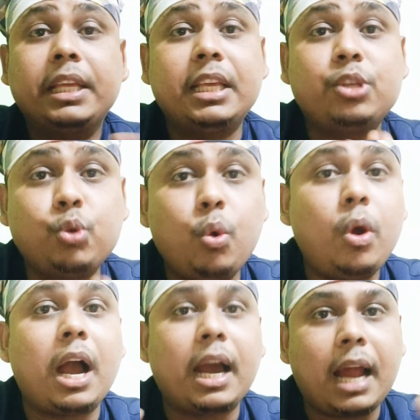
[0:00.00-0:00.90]
ये जो
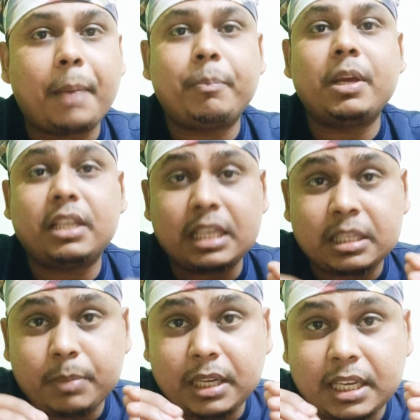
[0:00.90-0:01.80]
अगर आप में
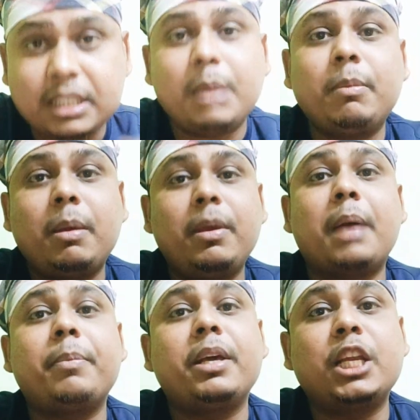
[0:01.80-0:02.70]
इसमें किसी में भी
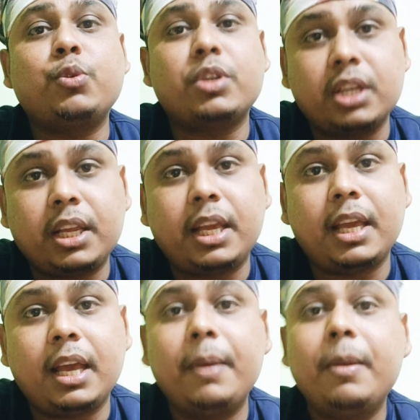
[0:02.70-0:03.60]
आपने ग्रेजुएशन
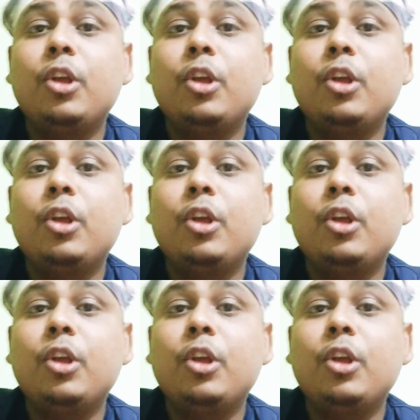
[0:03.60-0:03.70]
किया है